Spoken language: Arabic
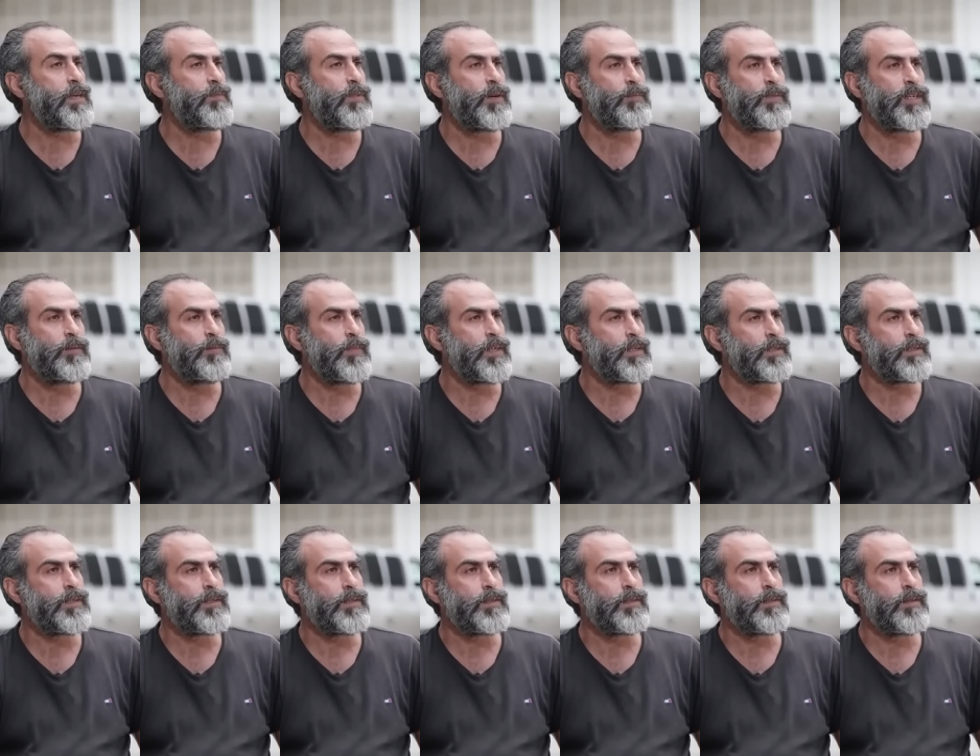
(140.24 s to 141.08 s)
بسببي مات
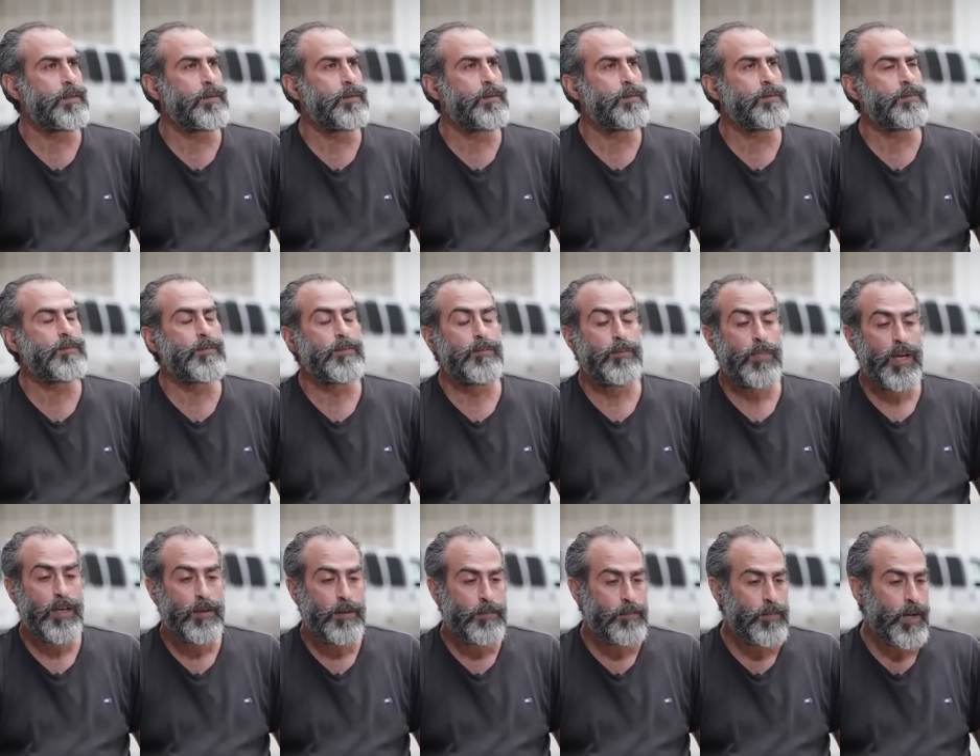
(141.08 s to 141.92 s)
بسبب شو؟
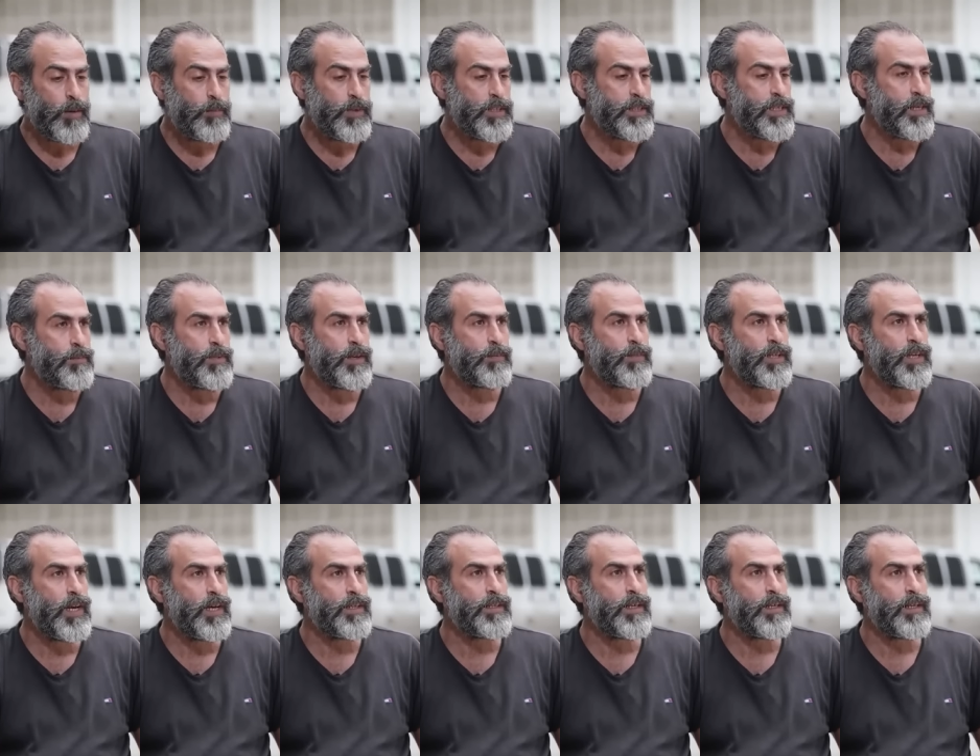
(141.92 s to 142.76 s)
ما
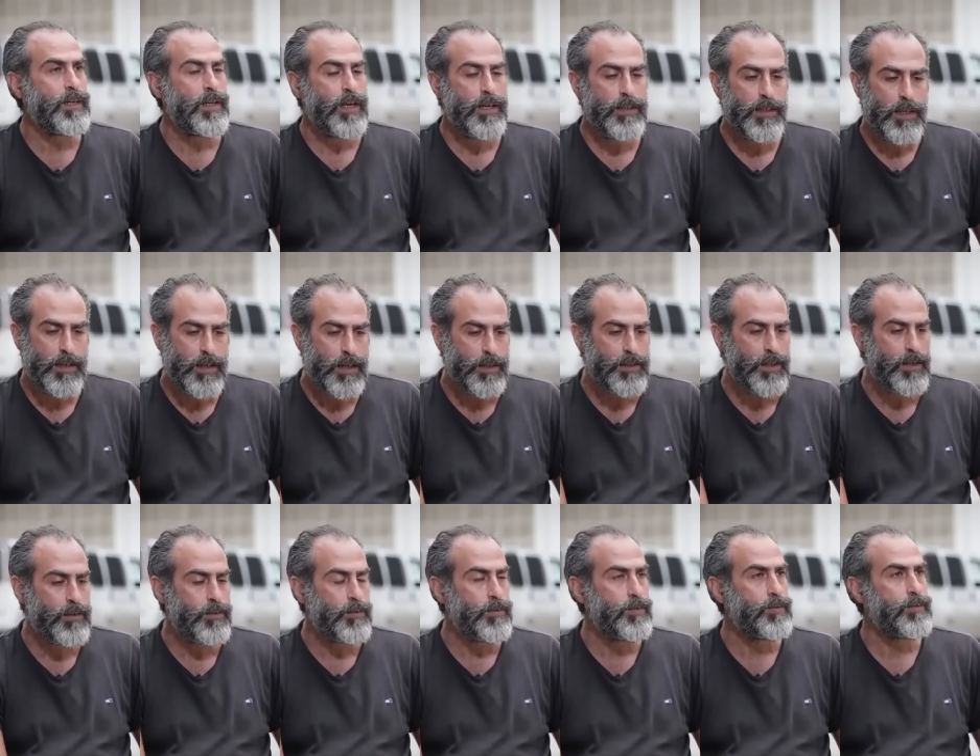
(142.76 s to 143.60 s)
بسببي انا هذا
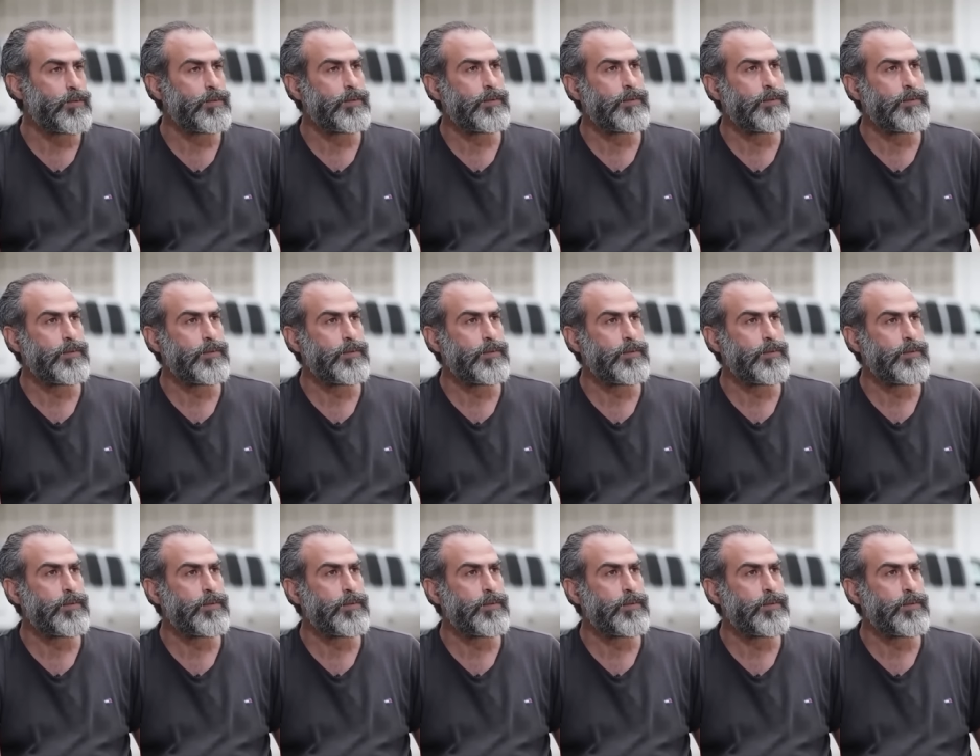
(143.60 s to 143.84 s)
قدره